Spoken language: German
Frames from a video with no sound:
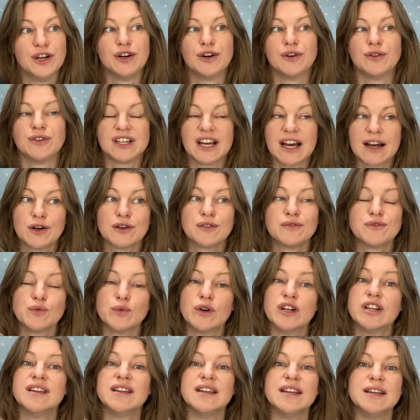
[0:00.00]
Und darauf
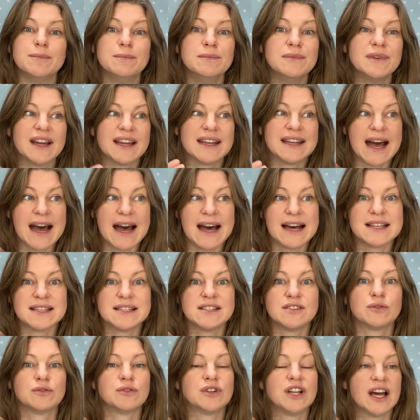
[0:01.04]
wurde eben
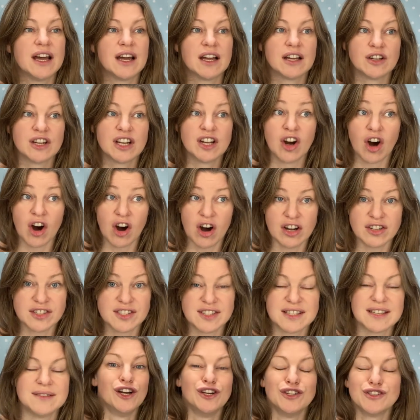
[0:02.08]
Gas oder Gauze.